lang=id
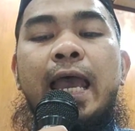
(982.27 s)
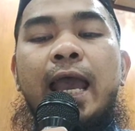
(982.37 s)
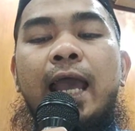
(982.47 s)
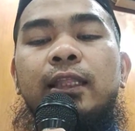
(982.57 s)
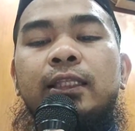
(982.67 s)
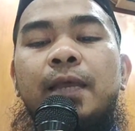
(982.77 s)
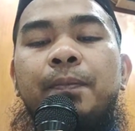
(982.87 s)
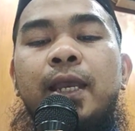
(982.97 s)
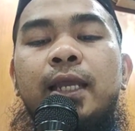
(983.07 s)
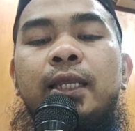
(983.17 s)
akan
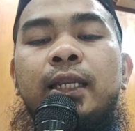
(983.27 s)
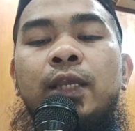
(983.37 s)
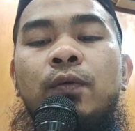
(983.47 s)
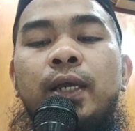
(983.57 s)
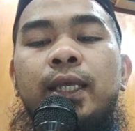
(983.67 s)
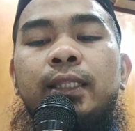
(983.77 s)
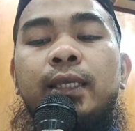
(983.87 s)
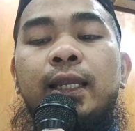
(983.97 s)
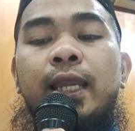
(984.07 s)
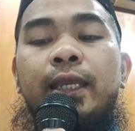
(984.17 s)
tetapi ada riwayat
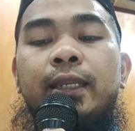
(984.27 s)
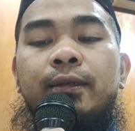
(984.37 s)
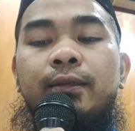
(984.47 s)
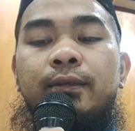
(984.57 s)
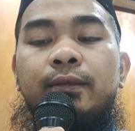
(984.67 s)
yang lain